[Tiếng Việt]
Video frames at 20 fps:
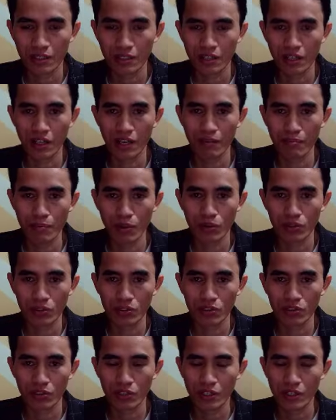từ ngày 1
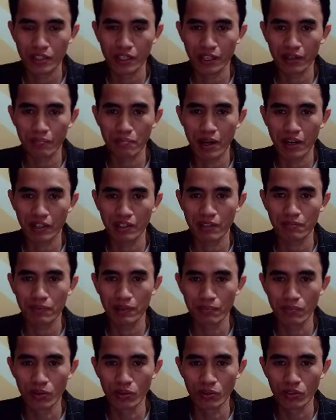cho đến ngày 7 tháng
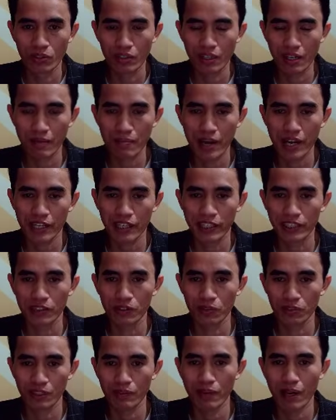11 năm
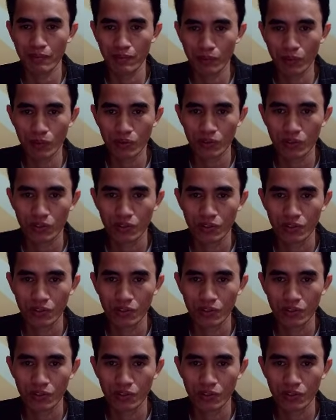2021.